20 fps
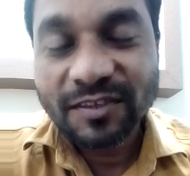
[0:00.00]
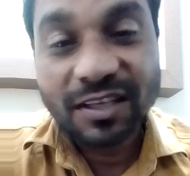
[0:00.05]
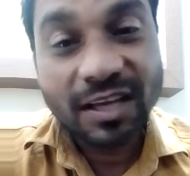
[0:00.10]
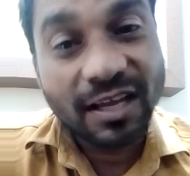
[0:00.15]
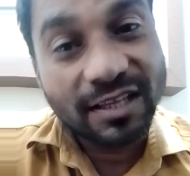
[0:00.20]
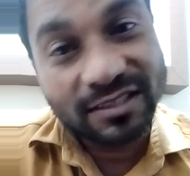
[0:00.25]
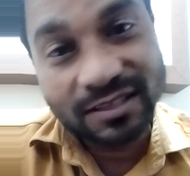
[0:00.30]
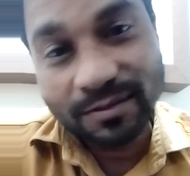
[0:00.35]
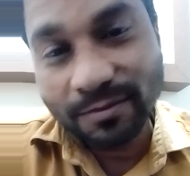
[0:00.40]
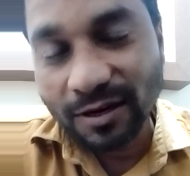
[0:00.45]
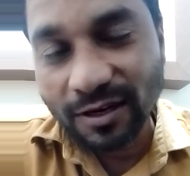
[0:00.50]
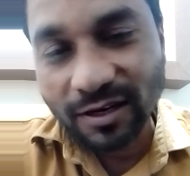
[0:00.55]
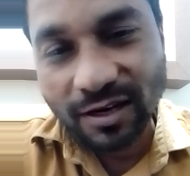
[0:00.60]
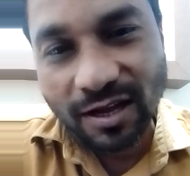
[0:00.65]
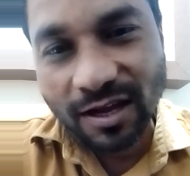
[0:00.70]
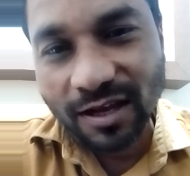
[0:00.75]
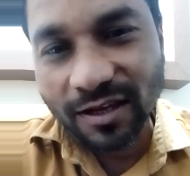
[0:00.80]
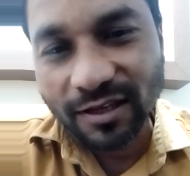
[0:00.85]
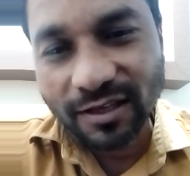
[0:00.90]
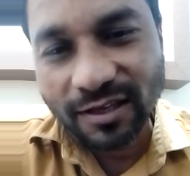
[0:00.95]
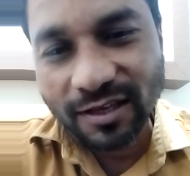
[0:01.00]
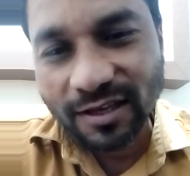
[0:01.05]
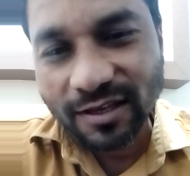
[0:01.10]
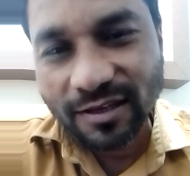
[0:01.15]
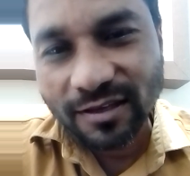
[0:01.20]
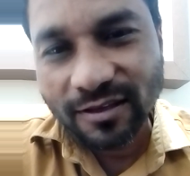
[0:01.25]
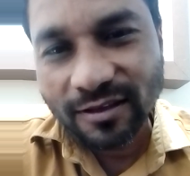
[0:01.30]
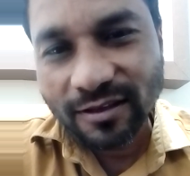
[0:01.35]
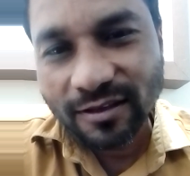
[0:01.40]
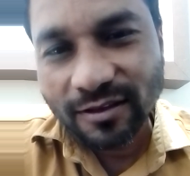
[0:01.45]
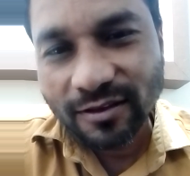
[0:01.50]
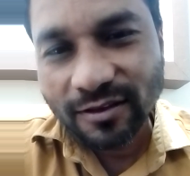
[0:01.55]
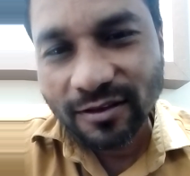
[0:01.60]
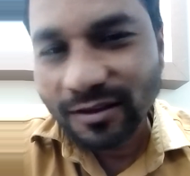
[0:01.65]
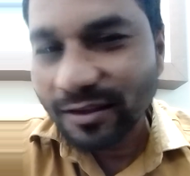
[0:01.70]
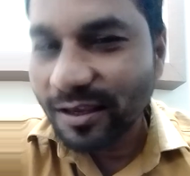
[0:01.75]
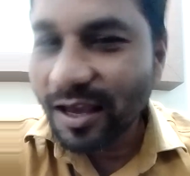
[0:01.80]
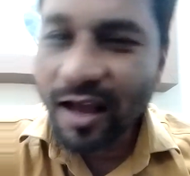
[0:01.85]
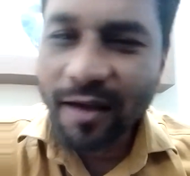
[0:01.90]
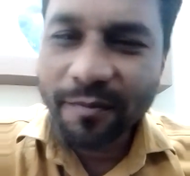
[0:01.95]
क्या जमाना आ गया है
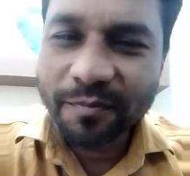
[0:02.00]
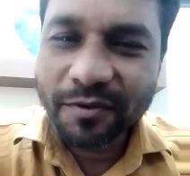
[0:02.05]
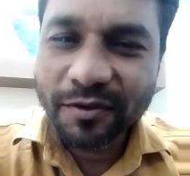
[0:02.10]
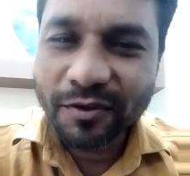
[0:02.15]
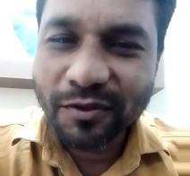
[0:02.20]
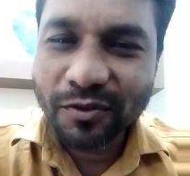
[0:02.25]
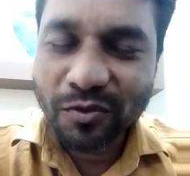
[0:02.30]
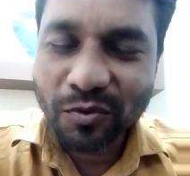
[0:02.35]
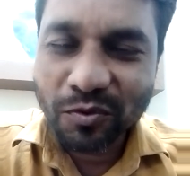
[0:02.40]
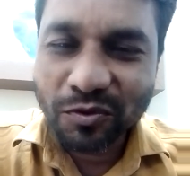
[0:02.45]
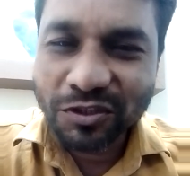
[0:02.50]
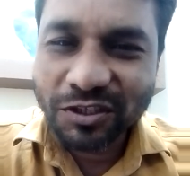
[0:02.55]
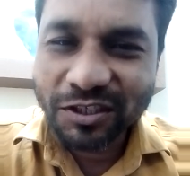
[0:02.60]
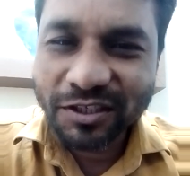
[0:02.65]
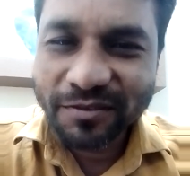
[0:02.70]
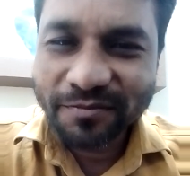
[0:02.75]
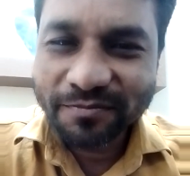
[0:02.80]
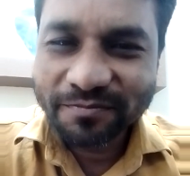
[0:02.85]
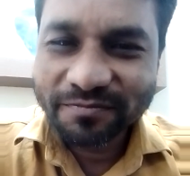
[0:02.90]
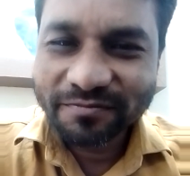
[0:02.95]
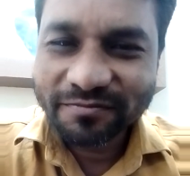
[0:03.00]
क्या आपकी सोच है